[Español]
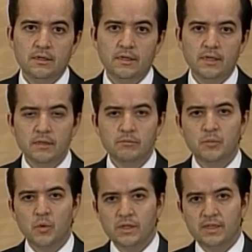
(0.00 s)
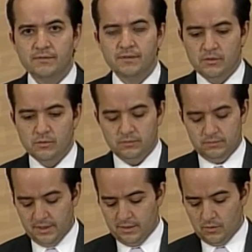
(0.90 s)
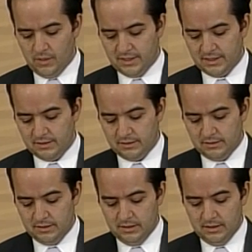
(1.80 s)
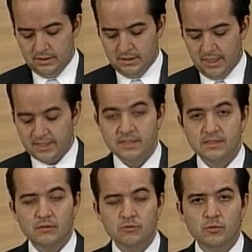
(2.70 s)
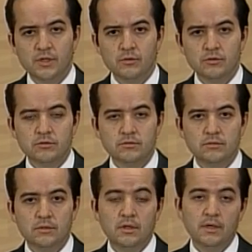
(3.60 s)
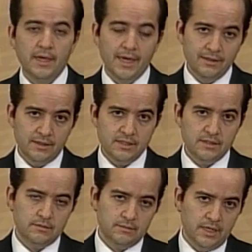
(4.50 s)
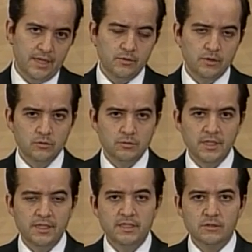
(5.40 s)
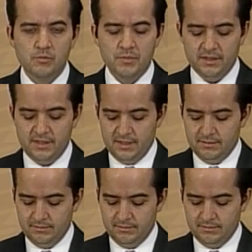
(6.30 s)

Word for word: y por el tráfico de drogas hacia Estados Unidos que antes del año del 2010 compartían.